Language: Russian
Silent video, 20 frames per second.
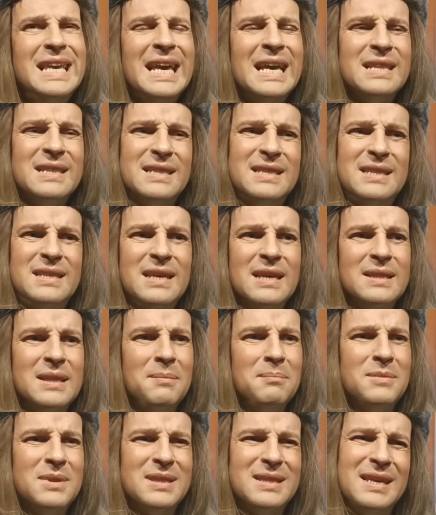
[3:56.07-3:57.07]
Да нет, я
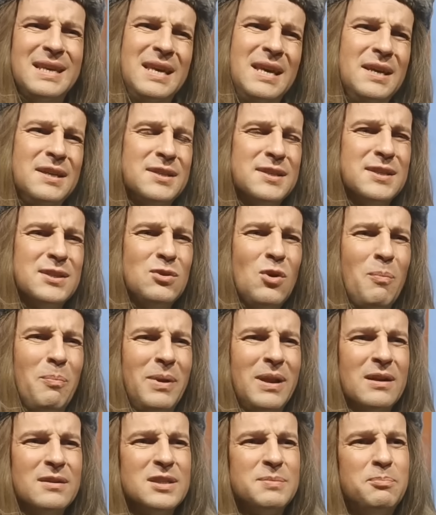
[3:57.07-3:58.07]
там такие
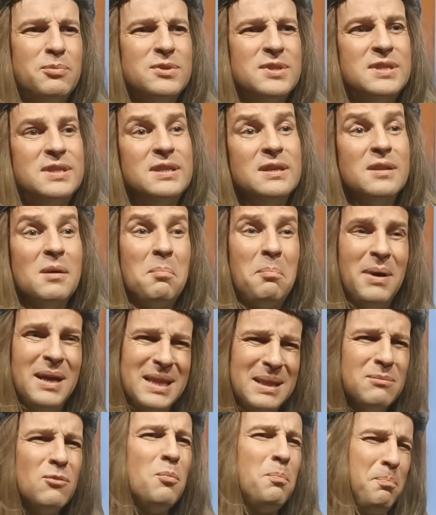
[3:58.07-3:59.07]
сопли распустила,
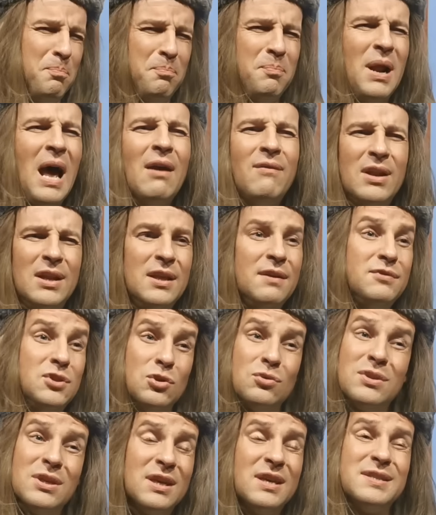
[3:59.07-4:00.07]
поэтому правильнее
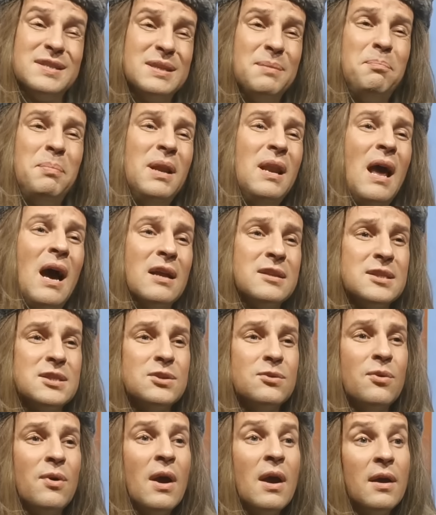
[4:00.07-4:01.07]
все-таки с
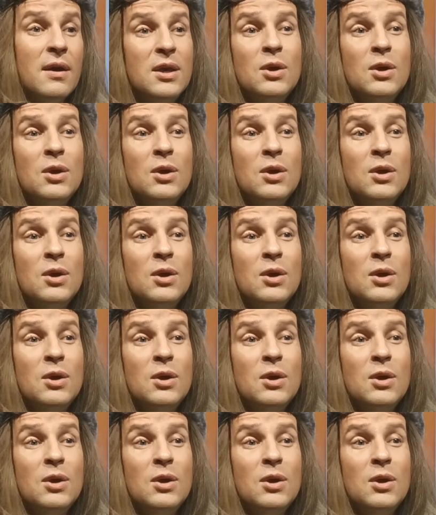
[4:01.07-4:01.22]
апелляцию.